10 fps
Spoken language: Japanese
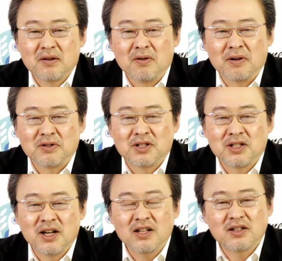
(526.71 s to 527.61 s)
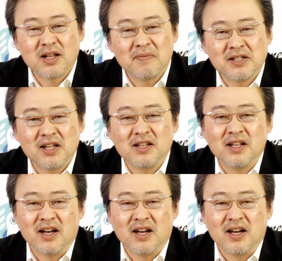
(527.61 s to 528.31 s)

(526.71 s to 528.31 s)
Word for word: 要は違った目線で